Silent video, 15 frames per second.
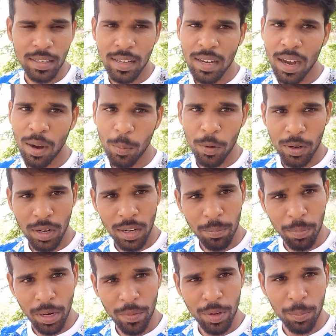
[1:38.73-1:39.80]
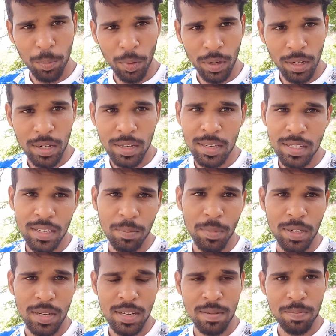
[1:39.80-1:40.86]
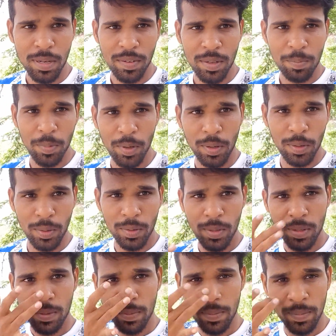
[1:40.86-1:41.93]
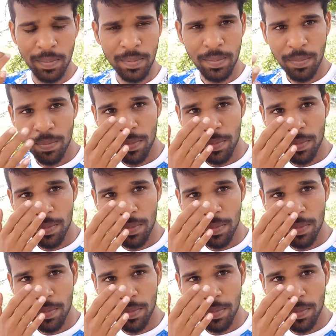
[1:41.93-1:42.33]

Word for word: ஏன் அவங்களாம் ப்ரைவேட் போடலை நீங்கள் மட்டும் ஏன் ப்ரைவேட் போடணும் ம்